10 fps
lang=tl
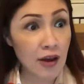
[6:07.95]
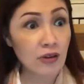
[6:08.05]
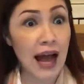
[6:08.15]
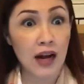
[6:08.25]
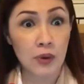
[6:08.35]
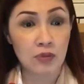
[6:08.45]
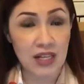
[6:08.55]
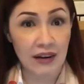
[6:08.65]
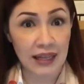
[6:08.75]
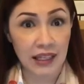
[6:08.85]
anong gagawin mo
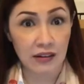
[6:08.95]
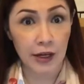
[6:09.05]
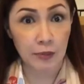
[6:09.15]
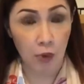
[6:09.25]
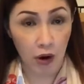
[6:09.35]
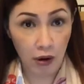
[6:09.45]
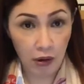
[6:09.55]
sa credit card mo?